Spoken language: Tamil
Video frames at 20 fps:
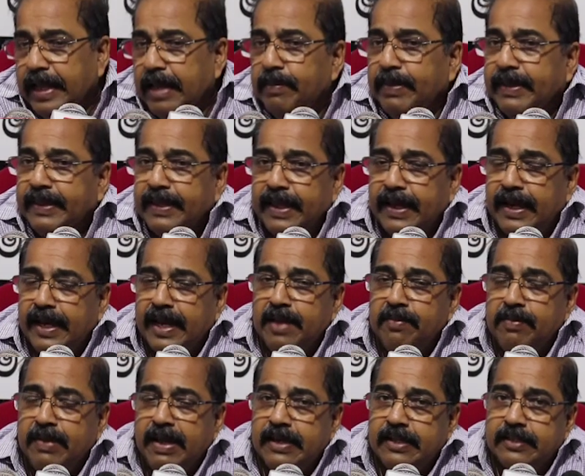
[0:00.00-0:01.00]

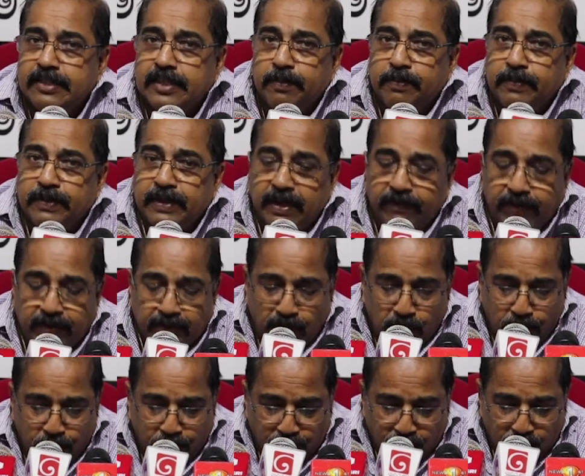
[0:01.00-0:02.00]
என்பதையெல்லாம் அலி சப்ரி
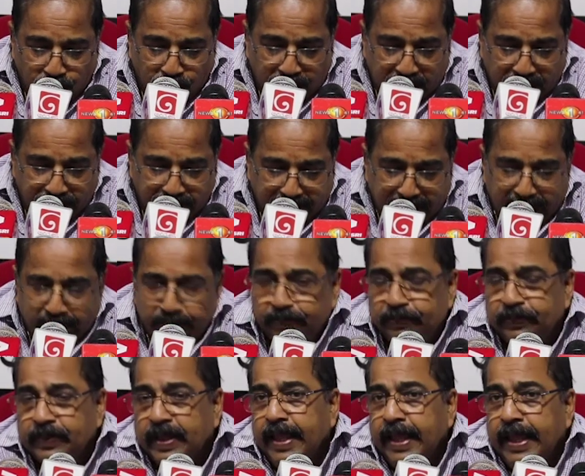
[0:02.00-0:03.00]
அவர்கள் புரிந்து கொள்ள வேண்டும்
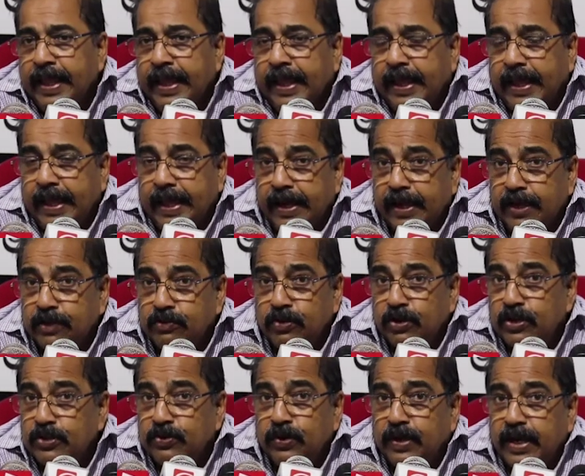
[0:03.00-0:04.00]
ஏனென்று
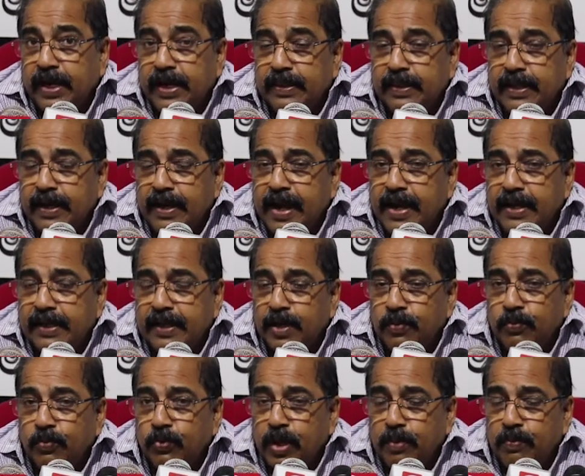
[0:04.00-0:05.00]
சொல்லி சொன்னால் இந்த
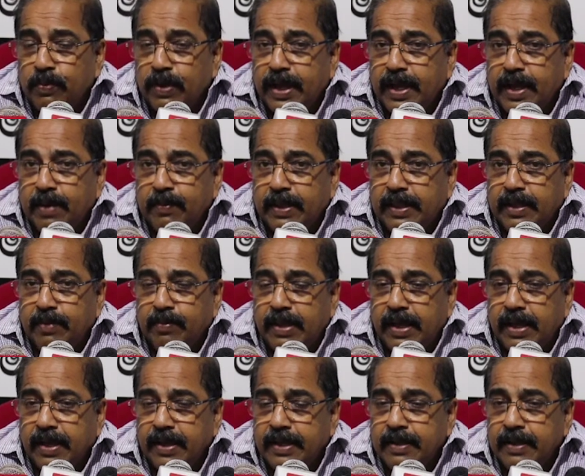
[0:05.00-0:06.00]
நாட்டில் முதன்மையான
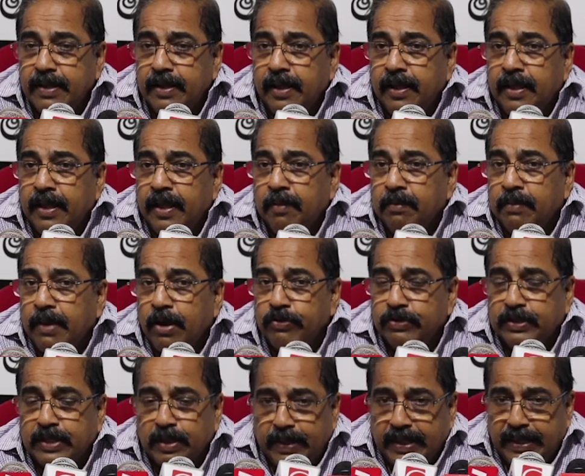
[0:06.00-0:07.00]
மதமாக
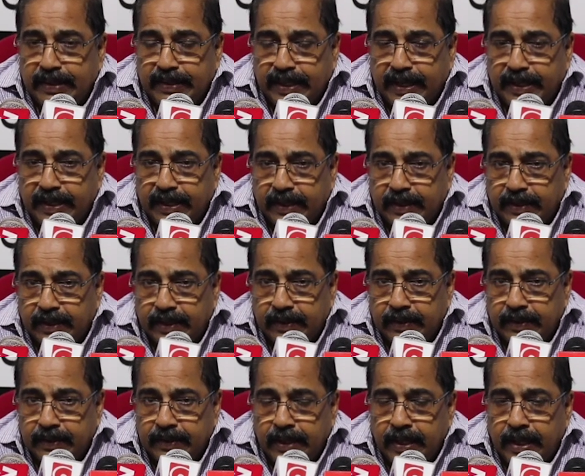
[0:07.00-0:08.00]
பௌத்த மதம்தான்
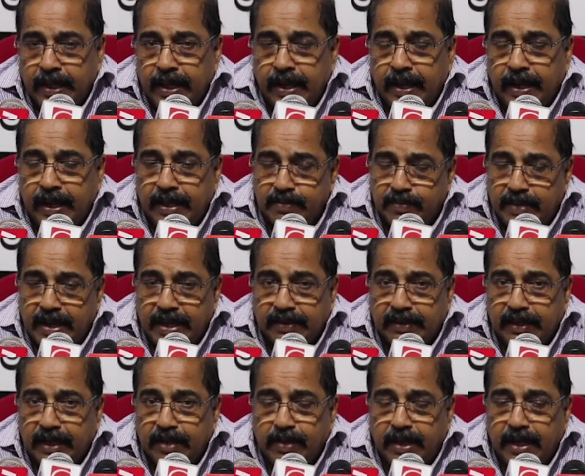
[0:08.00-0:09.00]
இருக்கிறது அது
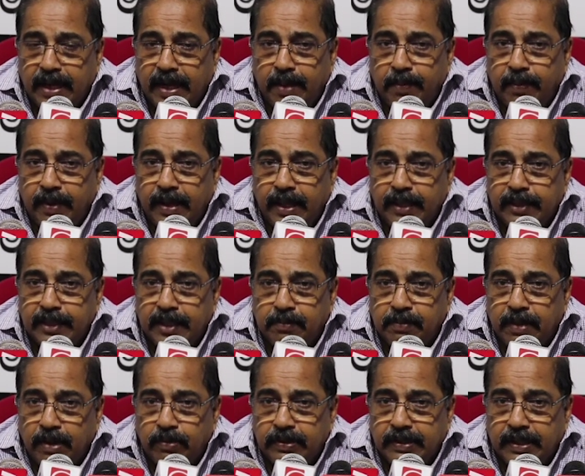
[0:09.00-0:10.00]
மாத்திரமல்லாமல் அந்த
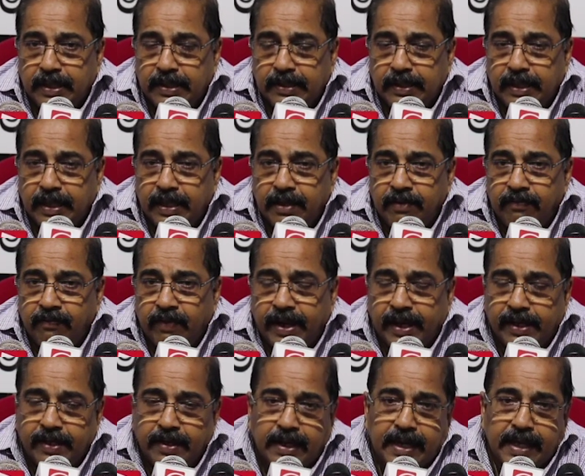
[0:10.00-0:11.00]
பௌத்தத்தை
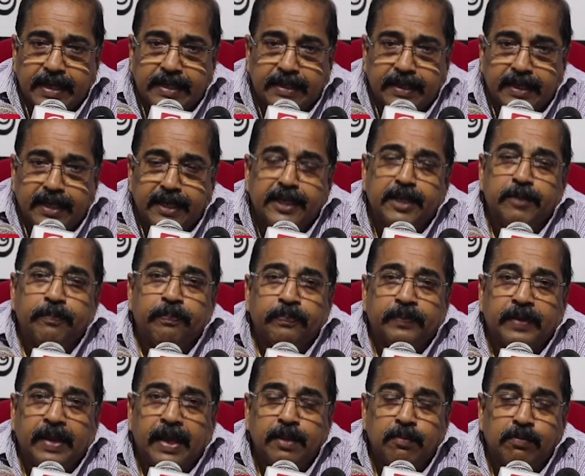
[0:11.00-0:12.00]
வடகு கிழக்கு எங்கும்
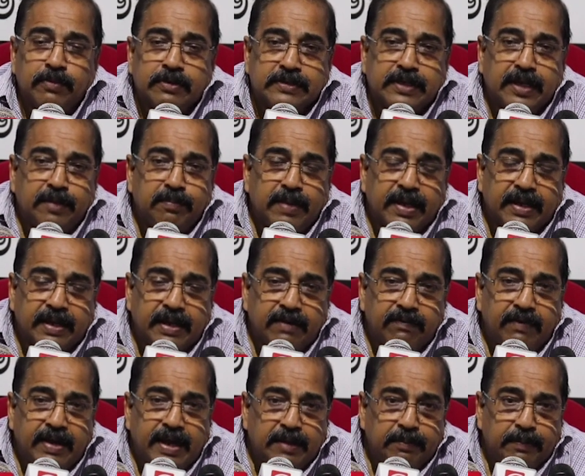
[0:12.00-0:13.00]
அது முஸ்லீம்
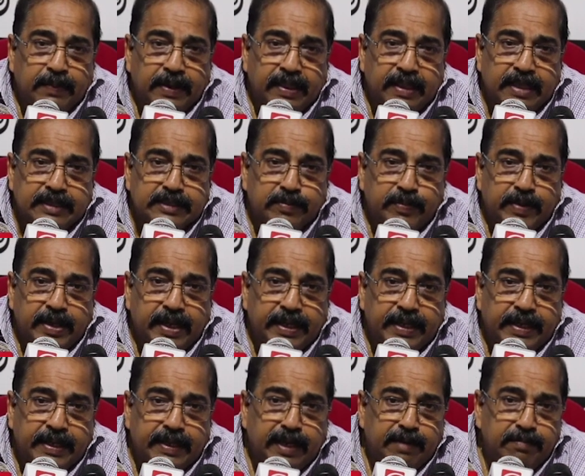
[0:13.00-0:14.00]
மக்கள் வாழும் பிரதேசமாக
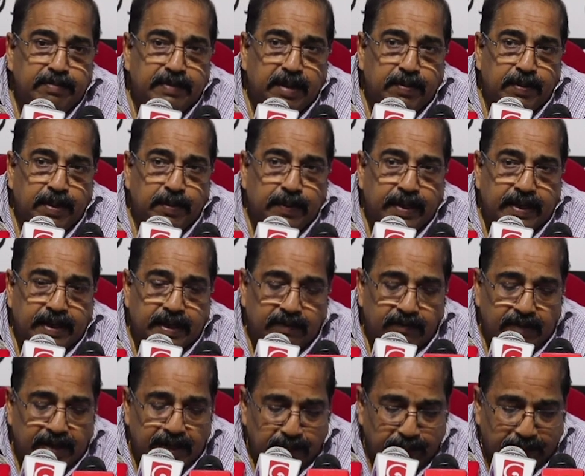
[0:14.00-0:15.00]
இருக்கலாம் தமிழ்
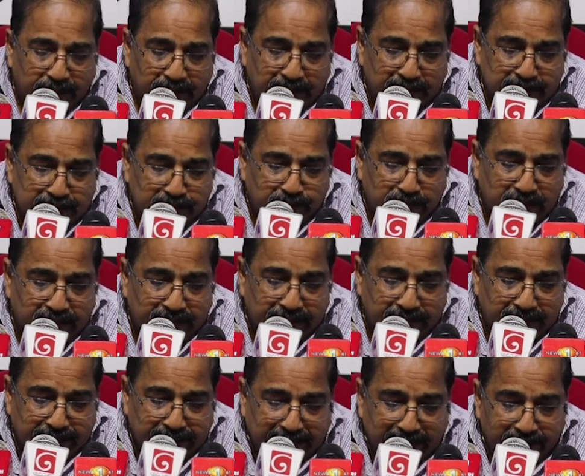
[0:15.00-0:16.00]
மக்கள் வாழும் பிரதேசமாக
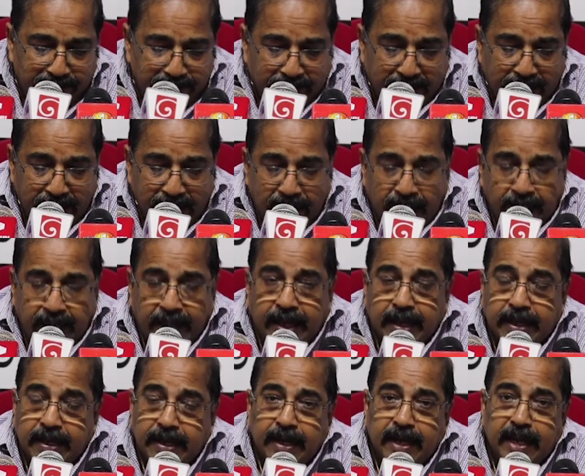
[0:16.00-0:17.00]
இருக்கலாம்
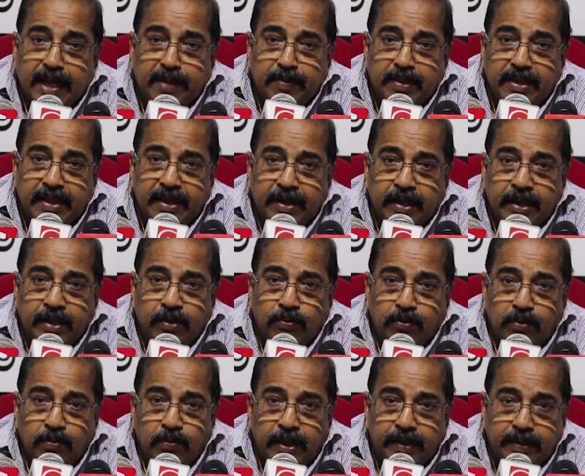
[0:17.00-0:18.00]
அங்கெல்லாம் இதை
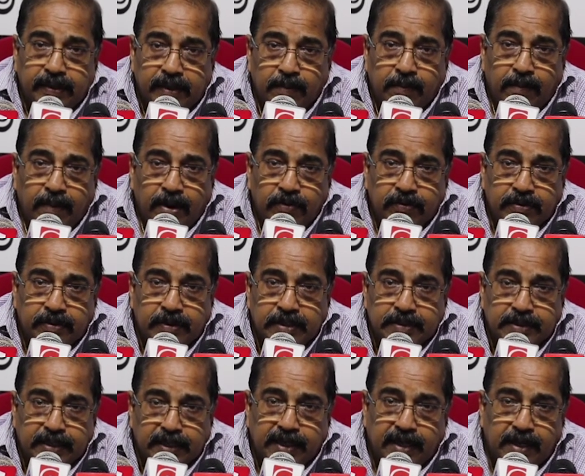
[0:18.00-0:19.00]
இந்த
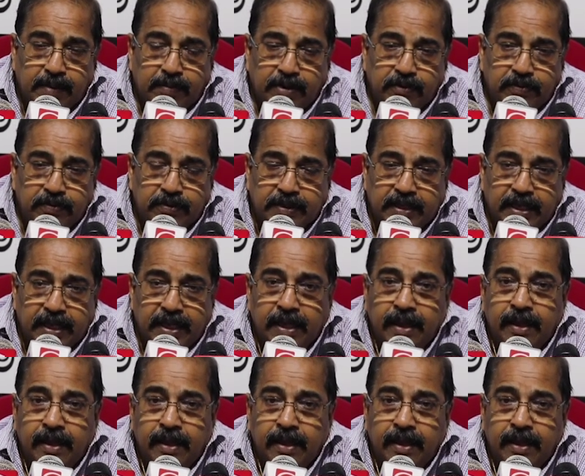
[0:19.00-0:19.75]
பௌத்த சிங்கள பௌத்த